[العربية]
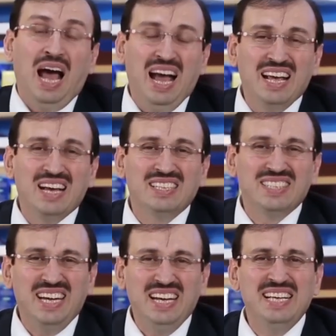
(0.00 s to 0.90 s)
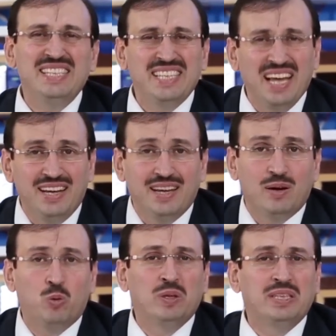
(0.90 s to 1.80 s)
حياة صحي
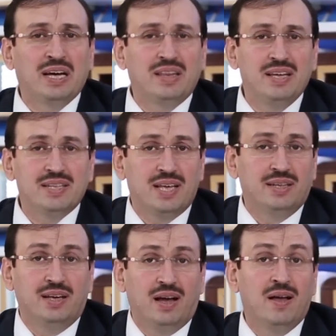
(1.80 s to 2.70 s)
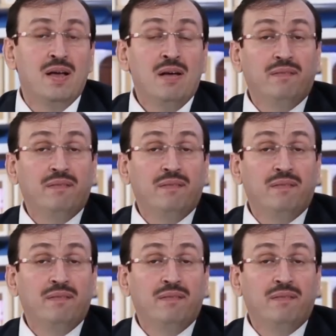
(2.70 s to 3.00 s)
سيء وتغذية سيئة